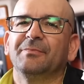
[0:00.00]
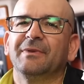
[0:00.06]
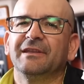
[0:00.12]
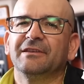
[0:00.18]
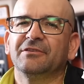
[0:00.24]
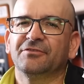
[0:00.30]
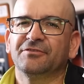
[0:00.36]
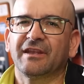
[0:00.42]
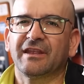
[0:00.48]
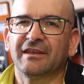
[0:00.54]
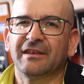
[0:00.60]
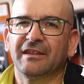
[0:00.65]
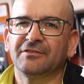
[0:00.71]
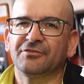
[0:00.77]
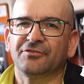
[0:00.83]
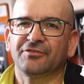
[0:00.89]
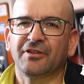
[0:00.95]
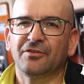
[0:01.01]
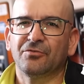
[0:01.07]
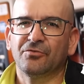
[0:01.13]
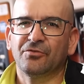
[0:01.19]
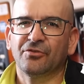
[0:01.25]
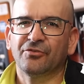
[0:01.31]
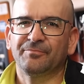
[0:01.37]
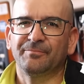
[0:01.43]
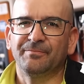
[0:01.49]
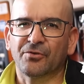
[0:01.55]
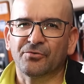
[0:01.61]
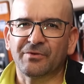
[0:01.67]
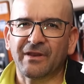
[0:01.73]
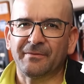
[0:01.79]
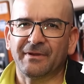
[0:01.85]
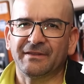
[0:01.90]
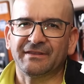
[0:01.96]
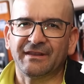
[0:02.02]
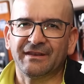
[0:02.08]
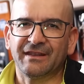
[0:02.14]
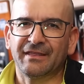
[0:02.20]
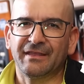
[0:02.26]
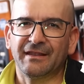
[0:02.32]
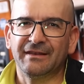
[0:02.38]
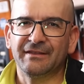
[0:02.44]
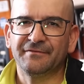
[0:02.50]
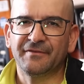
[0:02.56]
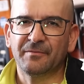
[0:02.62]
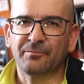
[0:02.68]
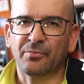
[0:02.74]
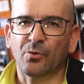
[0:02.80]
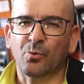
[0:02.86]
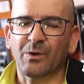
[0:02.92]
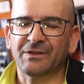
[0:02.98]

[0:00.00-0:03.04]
menos de 500 euros por una batería del IFEPO